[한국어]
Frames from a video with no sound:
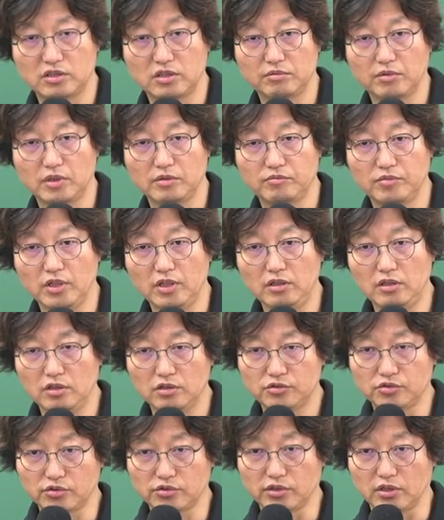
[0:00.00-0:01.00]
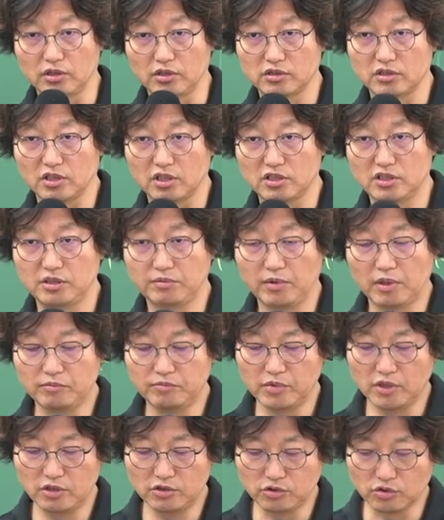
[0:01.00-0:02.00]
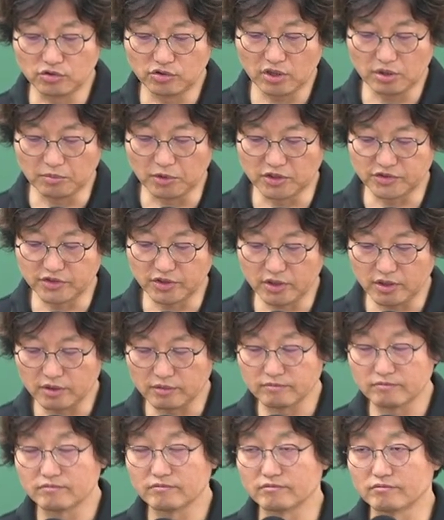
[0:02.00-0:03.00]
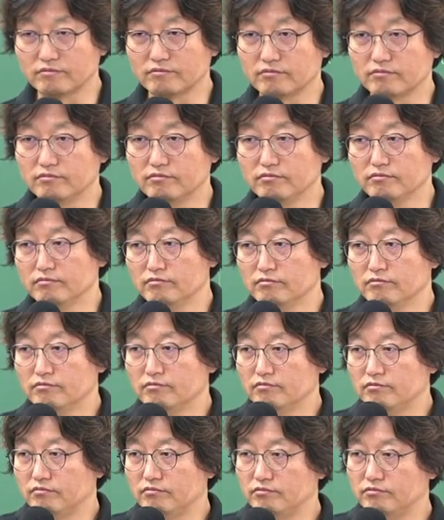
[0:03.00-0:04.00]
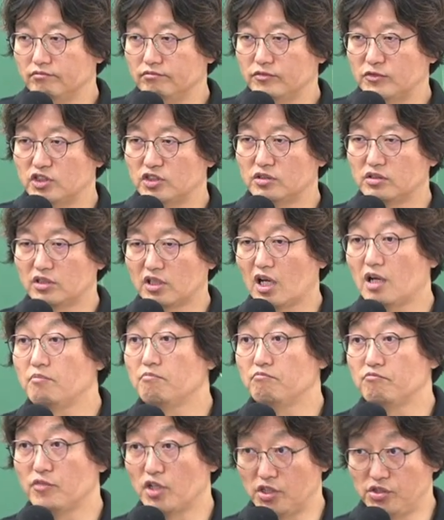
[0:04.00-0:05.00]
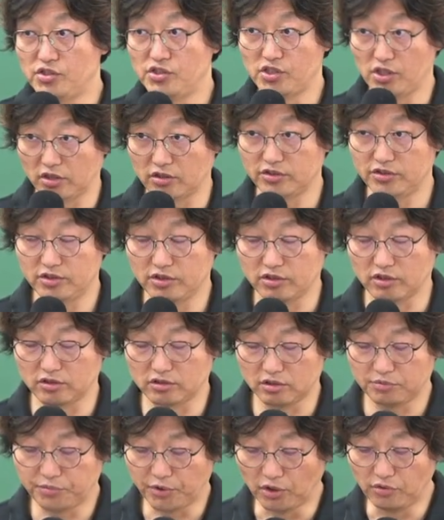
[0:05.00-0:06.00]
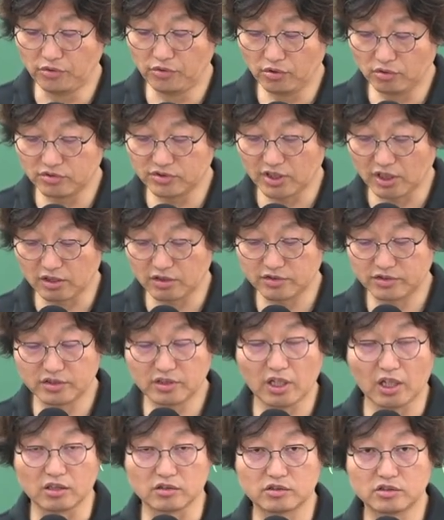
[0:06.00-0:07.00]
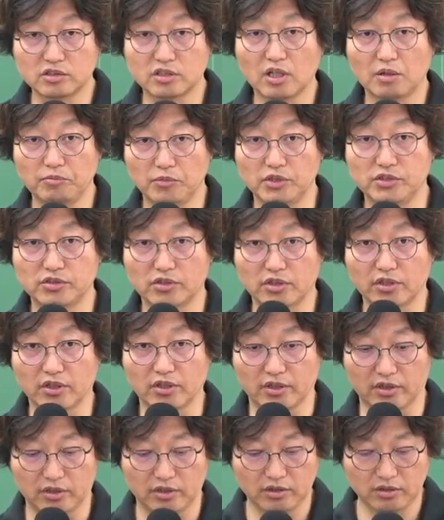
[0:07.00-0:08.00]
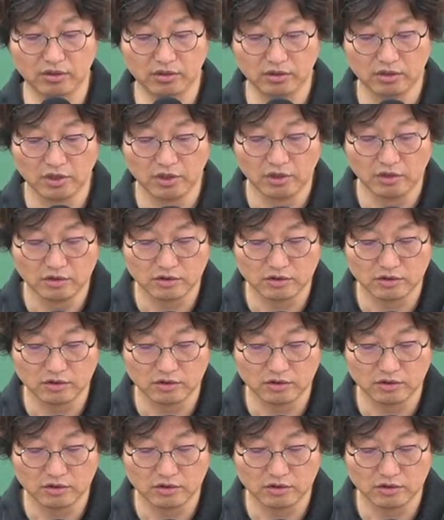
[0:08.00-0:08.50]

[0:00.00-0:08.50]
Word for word: 집안별 조서. 자, 집안별 조서에 뭘 써요? 음, 증감 면적을 쓰는 거죠. 변동상을 쓴다. 증감 면적이에요.